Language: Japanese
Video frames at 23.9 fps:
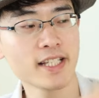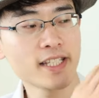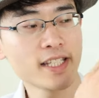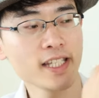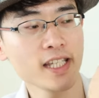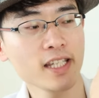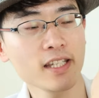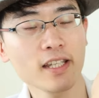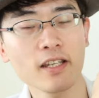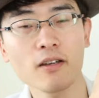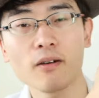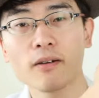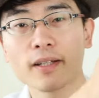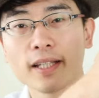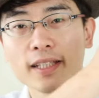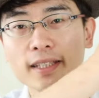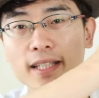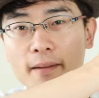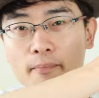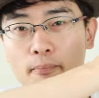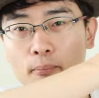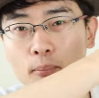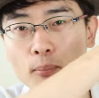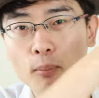シーディー をです
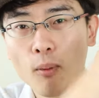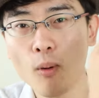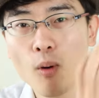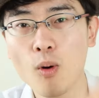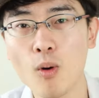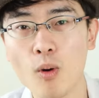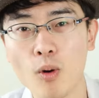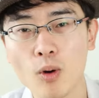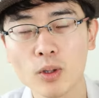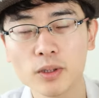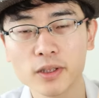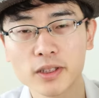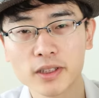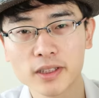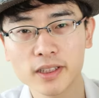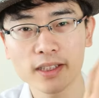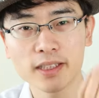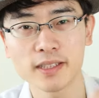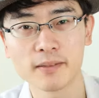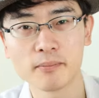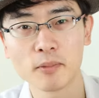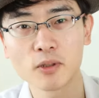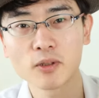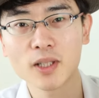ね、防護す
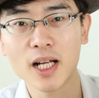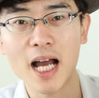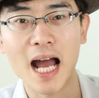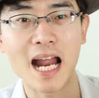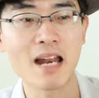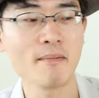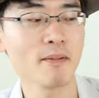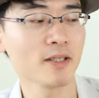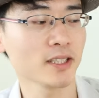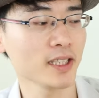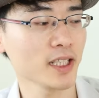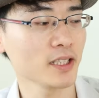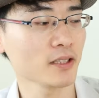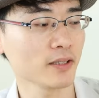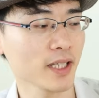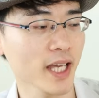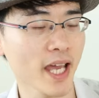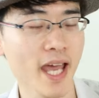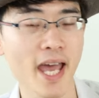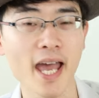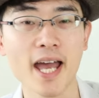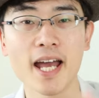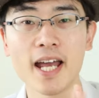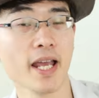るものがありませんの
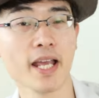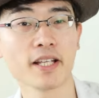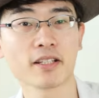で、